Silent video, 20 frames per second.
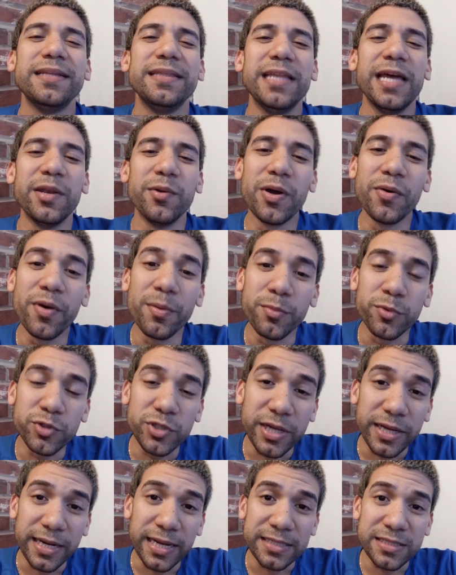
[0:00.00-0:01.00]
De nuevo,
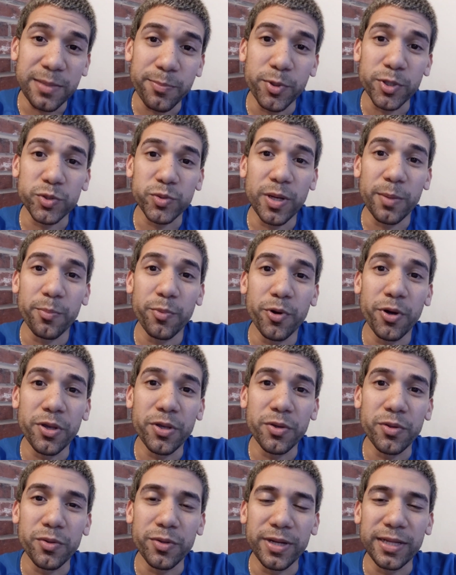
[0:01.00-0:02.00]
muchas gracias por su
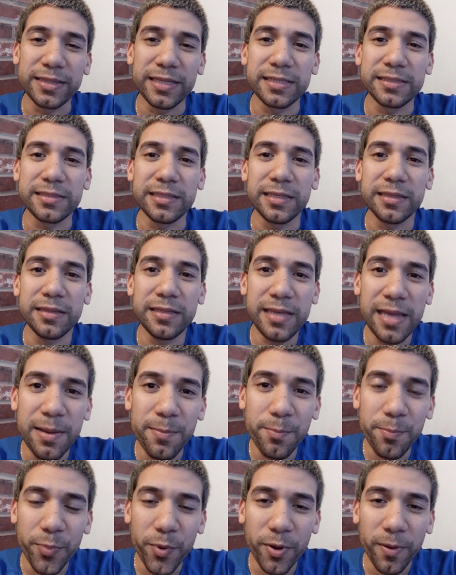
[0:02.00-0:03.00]
apoyo durante este
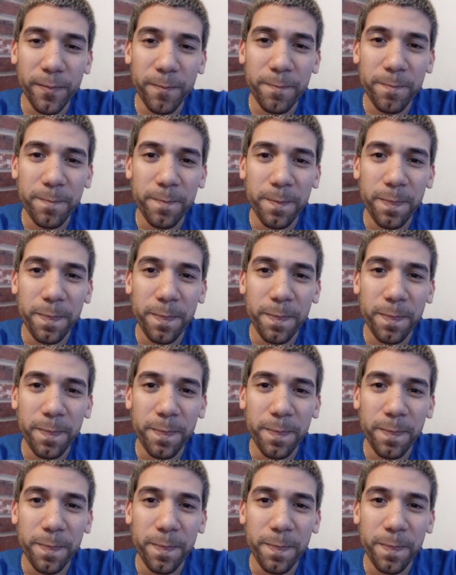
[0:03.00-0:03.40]
tiempo.